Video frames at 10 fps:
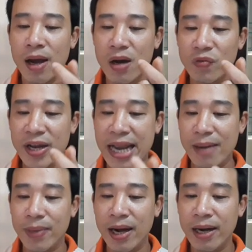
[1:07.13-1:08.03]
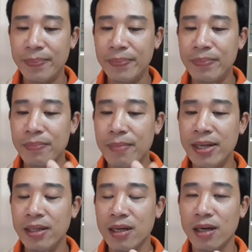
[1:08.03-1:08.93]
À, về nạp âm,
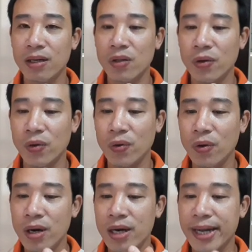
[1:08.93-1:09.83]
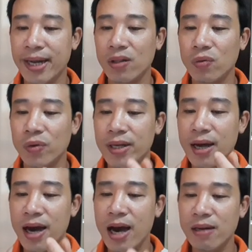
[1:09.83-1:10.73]
Bích Thượng Thổ Kỷ Tuổi
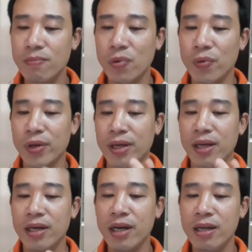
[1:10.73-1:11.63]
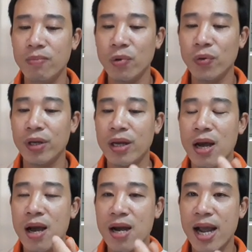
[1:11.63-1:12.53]
Ất Mùi Đinh Mùi
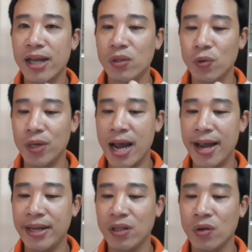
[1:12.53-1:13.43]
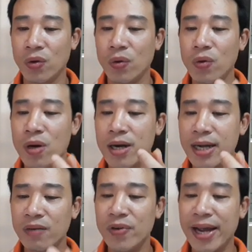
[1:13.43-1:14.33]
ngày thuộc hành thổ,
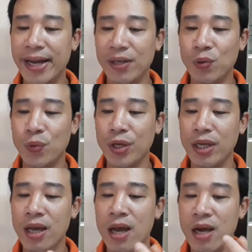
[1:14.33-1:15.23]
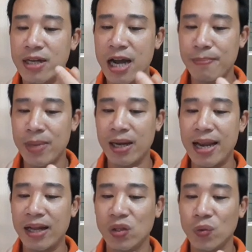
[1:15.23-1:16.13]
khác với hành thủy, đặc biệt
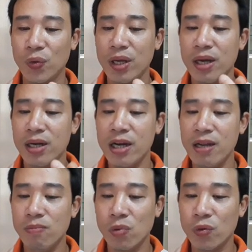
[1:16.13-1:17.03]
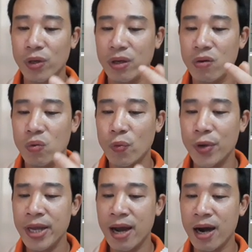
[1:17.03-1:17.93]
là tuổi Đinh Mùi
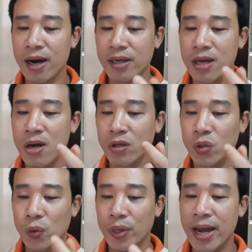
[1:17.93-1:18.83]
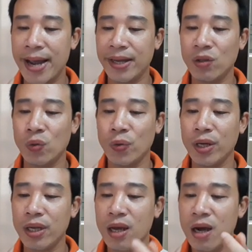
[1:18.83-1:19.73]
Quý Hợi thuộc hành
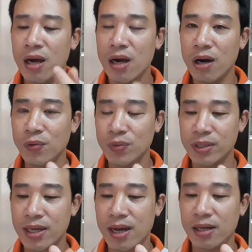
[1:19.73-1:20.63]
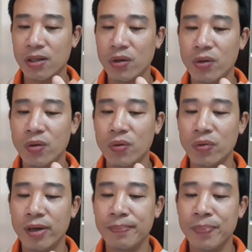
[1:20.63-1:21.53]
thủy, không sợ thổ
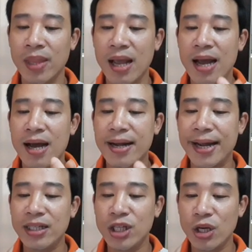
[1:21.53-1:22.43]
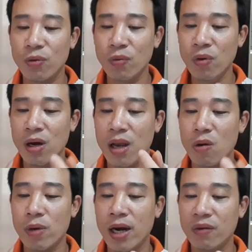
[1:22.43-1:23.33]
động. Ngày Sửu
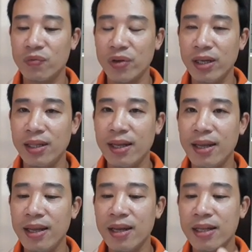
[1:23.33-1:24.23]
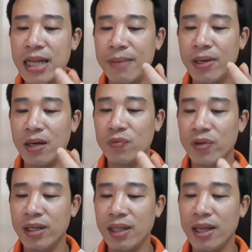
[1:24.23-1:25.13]
lục hợp với Tý, tam hợp
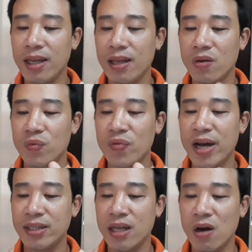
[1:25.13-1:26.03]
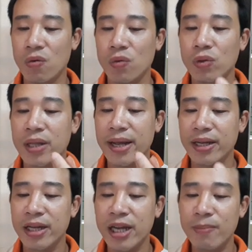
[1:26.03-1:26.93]
với Tỵ và Dậu thành
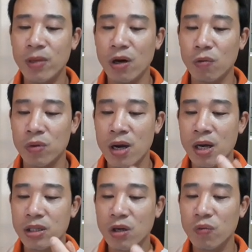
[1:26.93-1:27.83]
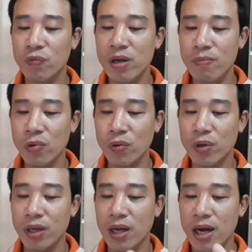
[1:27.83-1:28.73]
kim cục, xung với
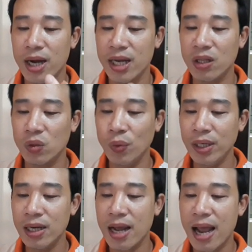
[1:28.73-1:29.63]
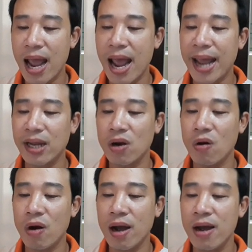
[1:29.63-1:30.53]
Mùi hình Tuất, Hại
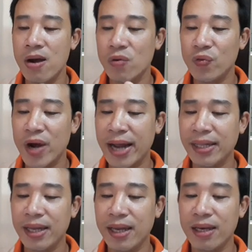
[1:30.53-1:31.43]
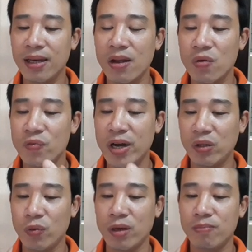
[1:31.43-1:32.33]
Ngọ, Phá Thìn và
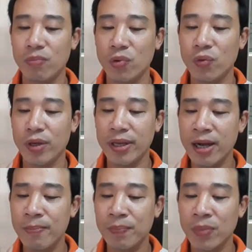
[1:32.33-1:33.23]
Tuyệt Mùi nhé.